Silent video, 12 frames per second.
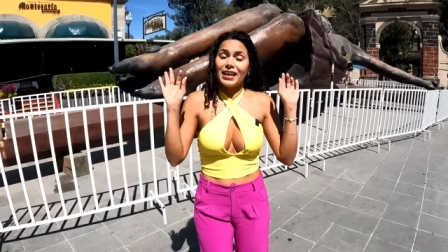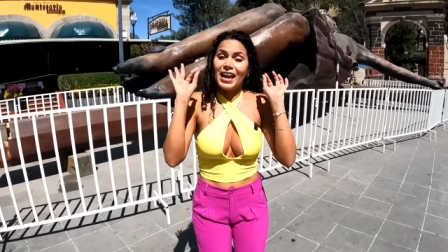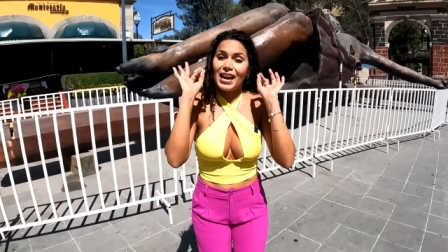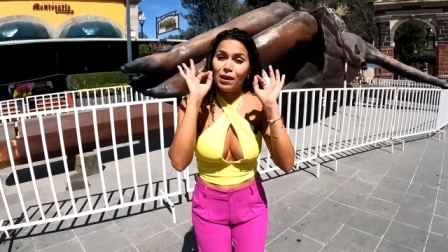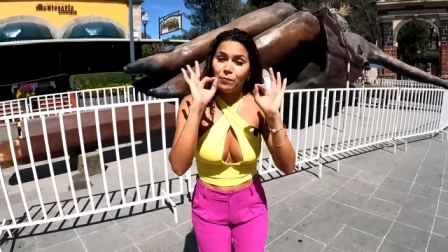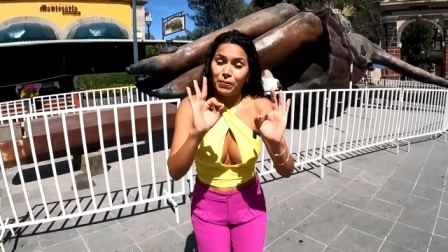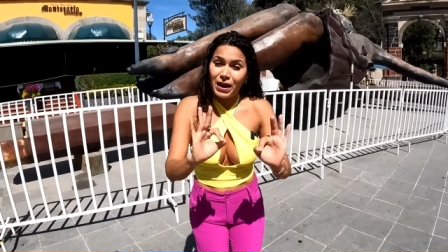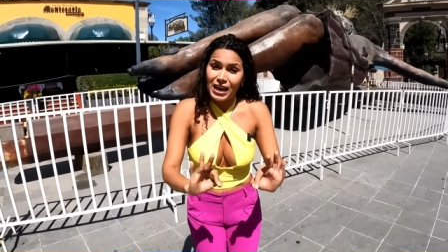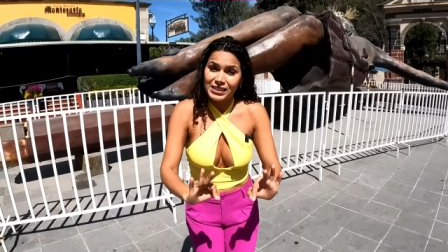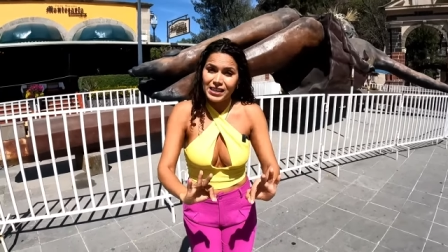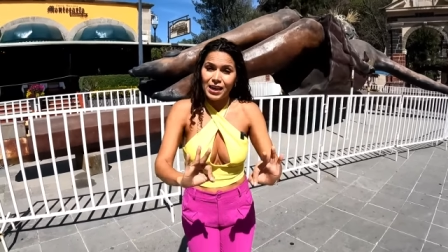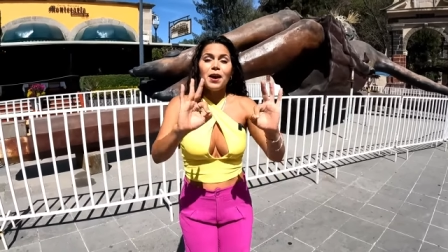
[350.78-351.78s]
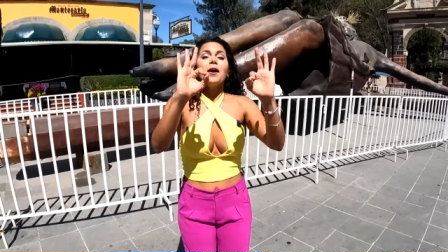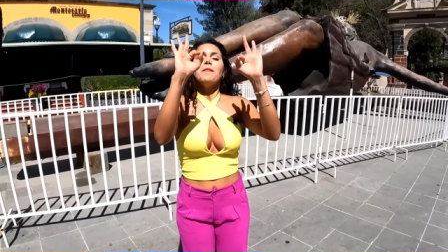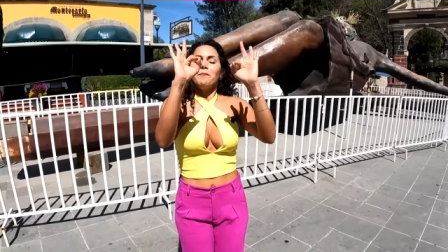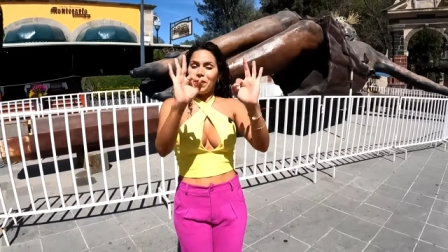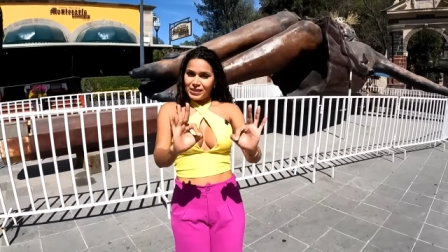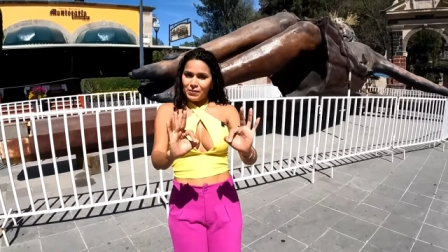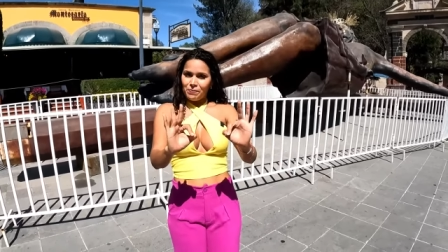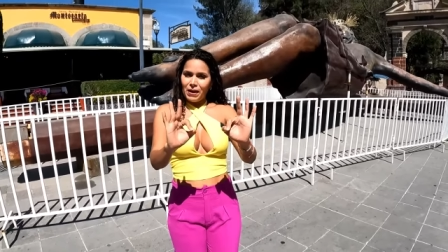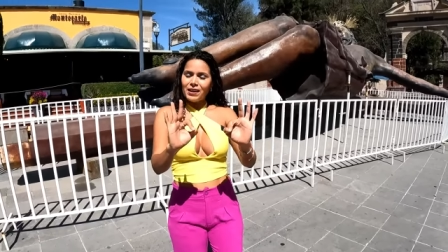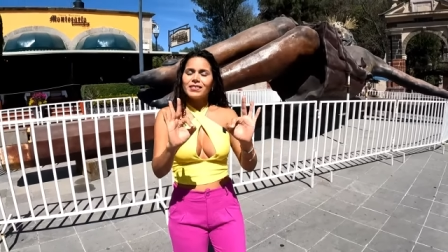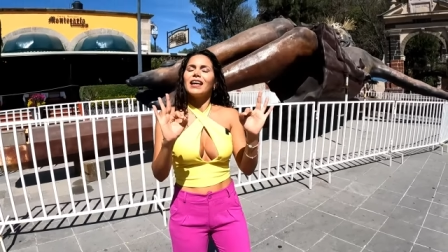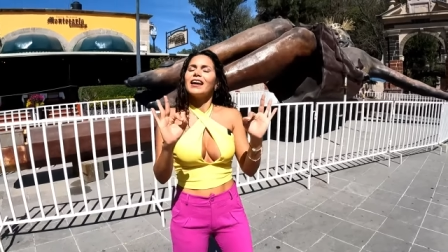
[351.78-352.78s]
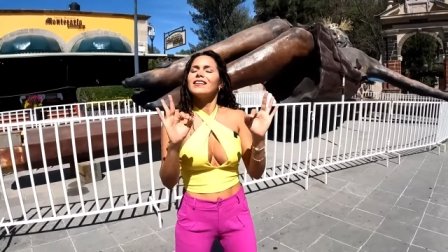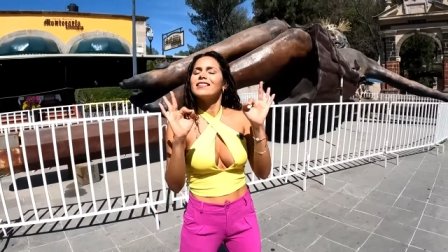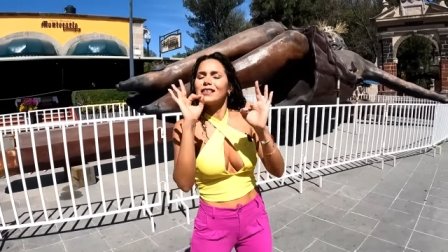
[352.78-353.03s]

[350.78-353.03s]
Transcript: aquí en la plaza principal de